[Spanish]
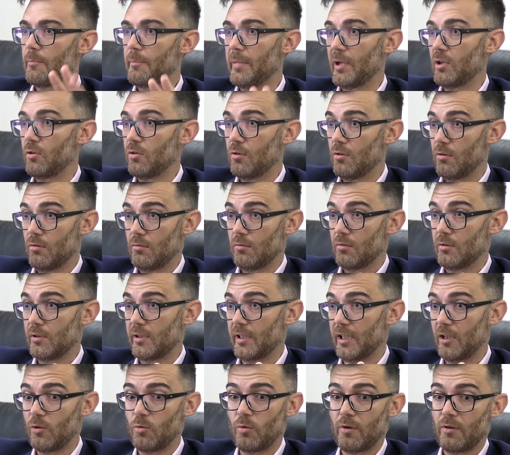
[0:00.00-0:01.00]
Pero
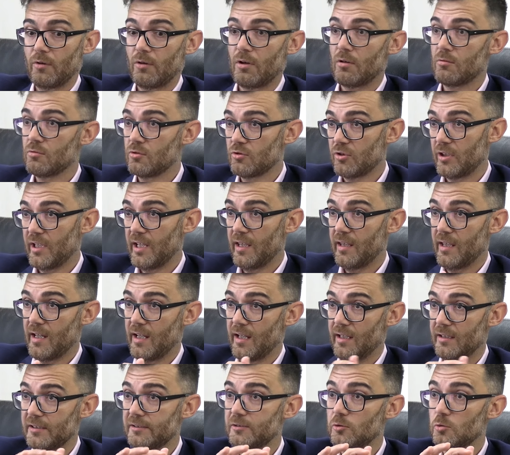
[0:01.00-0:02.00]
recuerdo que aún nos
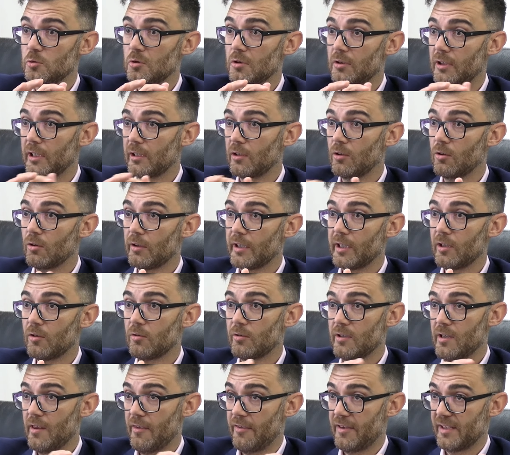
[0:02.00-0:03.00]
queda el Instituto
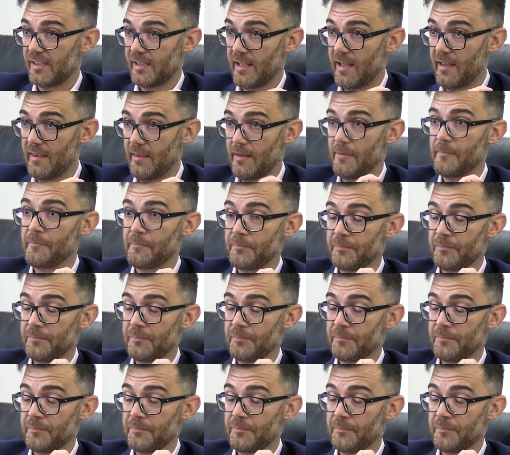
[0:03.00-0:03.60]
Tecnológico y el CESAD.